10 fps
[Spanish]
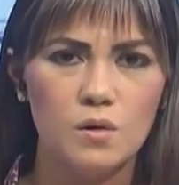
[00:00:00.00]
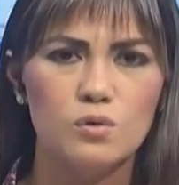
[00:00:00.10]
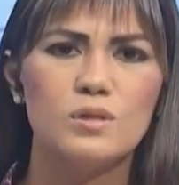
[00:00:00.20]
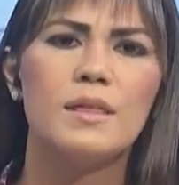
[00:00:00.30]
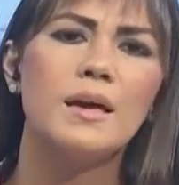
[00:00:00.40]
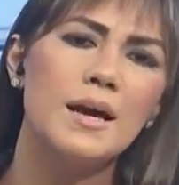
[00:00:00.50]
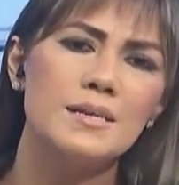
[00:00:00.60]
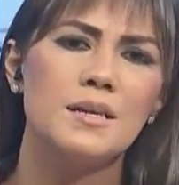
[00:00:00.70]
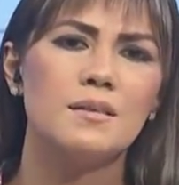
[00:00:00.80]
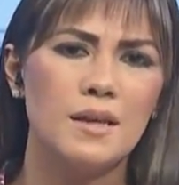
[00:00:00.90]
Usted en
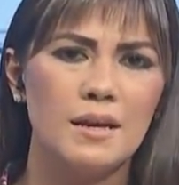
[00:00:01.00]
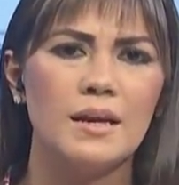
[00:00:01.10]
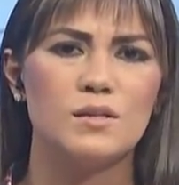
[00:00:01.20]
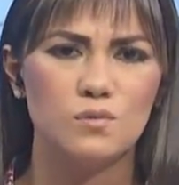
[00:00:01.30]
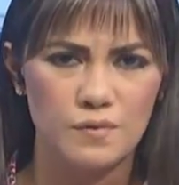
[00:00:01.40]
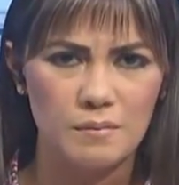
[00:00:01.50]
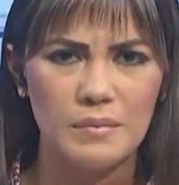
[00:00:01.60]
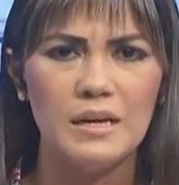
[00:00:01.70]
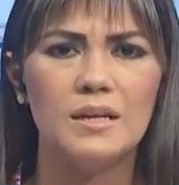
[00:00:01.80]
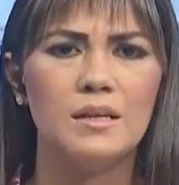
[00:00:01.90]
casa tiene a su
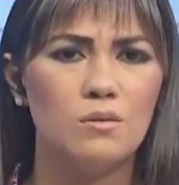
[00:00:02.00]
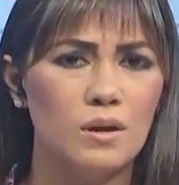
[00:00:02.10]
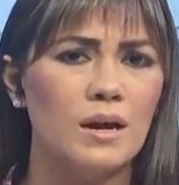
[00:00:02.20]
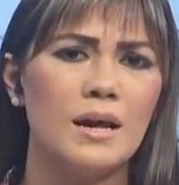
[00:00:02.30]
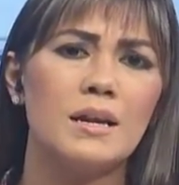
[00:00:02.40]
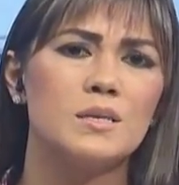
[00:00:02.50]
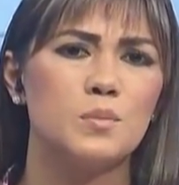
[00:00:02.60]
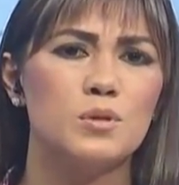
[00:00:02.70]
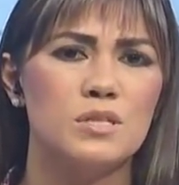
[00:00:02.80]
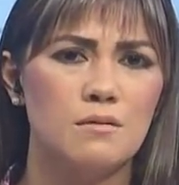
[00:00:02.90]
familia, tiene una gran
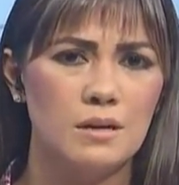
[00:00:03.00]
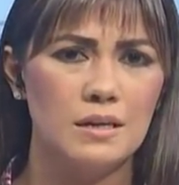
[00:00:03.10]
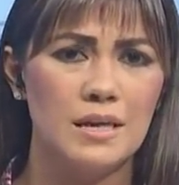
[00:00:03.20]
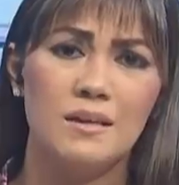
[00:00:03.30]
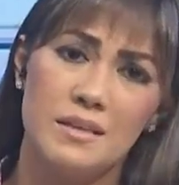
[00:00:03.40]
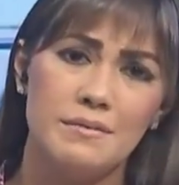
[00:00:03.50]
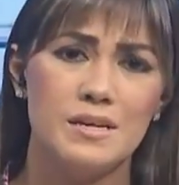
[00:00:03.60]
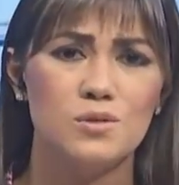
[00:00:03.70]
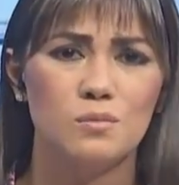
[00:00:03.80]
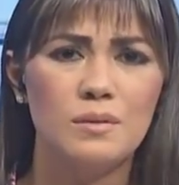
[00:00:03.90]
responsabilidad y debe
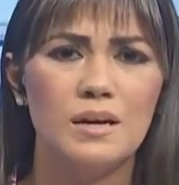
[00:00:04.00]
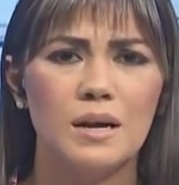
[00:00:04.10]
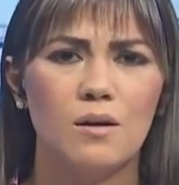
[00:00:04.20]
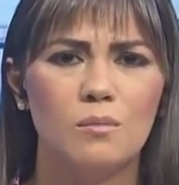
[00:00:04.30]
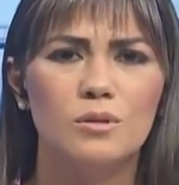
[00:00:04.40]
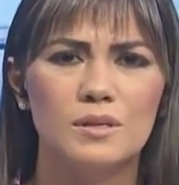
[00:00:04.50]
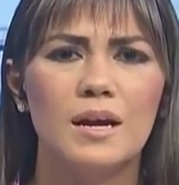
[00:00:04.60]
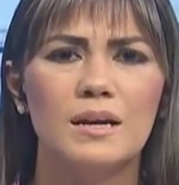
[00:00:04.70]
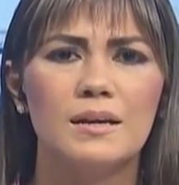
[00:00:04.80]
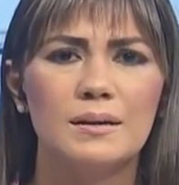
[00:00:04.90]
asumirla como
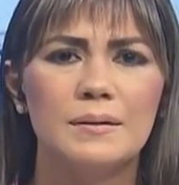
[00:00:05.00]
tal.